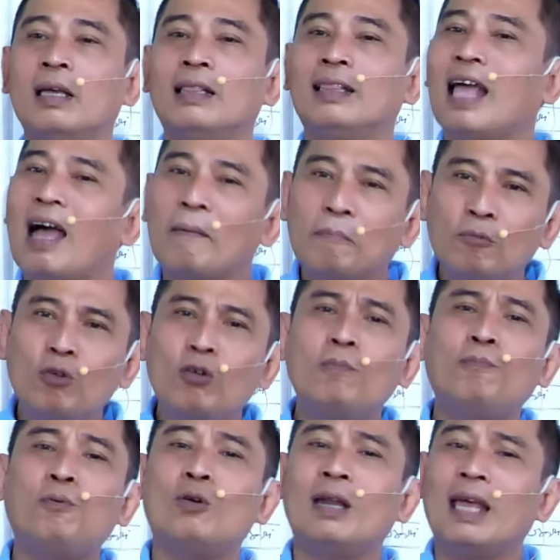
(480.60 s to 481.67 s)

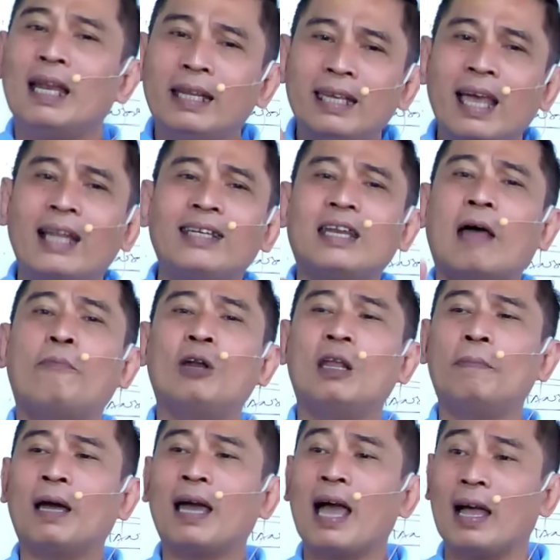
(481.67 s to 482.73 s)
tamu boleh lihat, tidak boleh
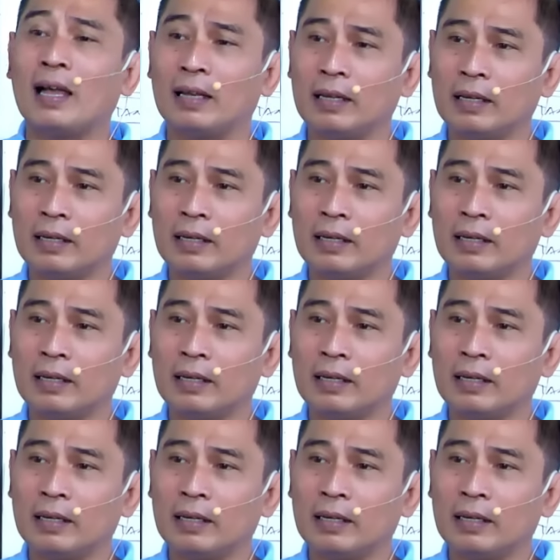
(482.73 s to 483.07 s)
pegang.